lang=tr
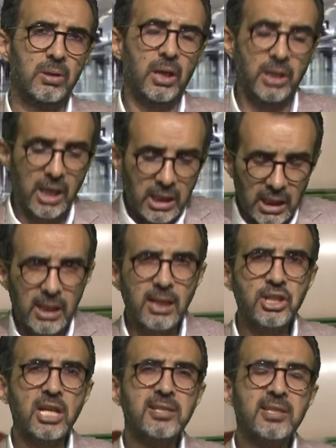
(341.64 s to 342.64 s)
E
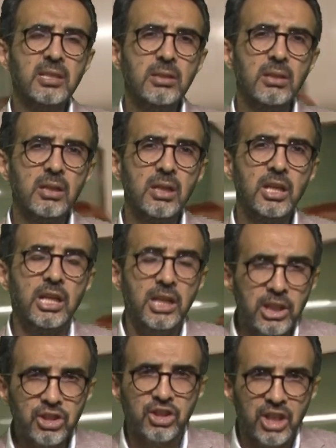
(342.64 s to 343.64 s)
yakalanacaksın.
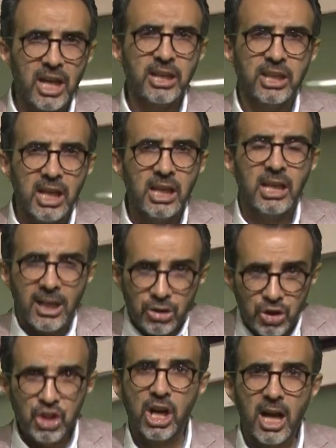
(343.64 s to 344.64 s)
X-ray
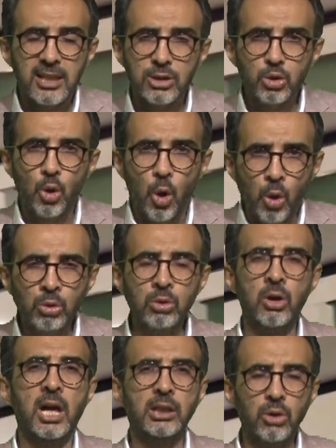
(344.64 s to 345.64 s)
denilen cihaz
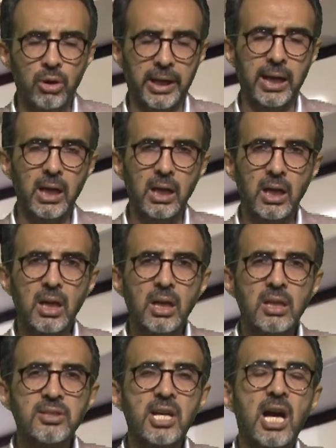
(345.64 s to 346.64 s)
yoğunluğa göre
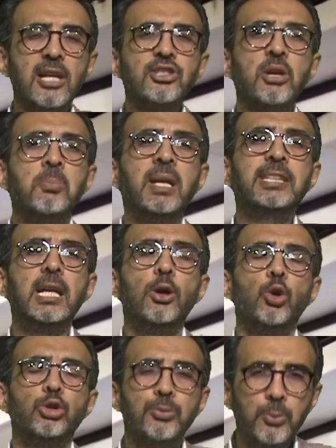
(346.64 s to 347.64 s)
sadece metale
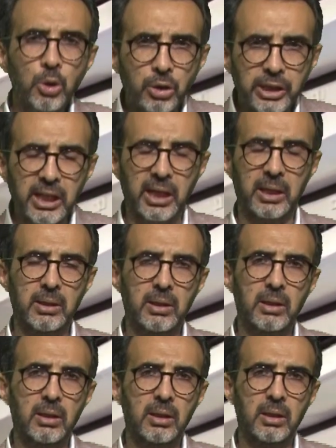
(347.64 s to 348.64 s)
ötmüyor ki.
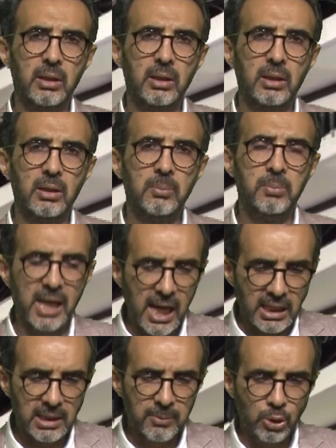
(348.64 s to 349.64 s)
Bir
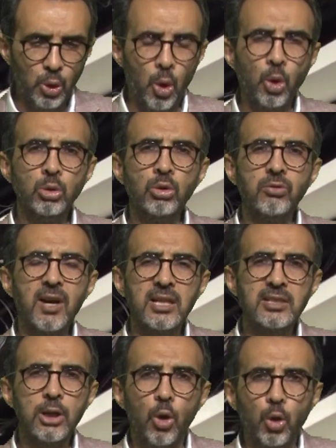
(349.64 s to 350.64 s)
yerde bir yoğunluk
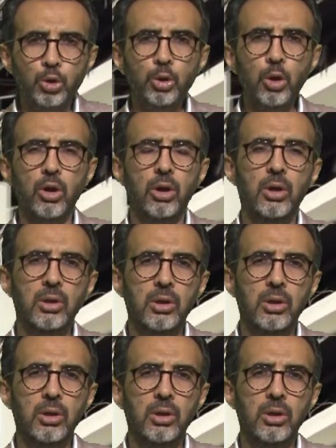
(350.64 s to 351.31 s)
varsa ötüyor.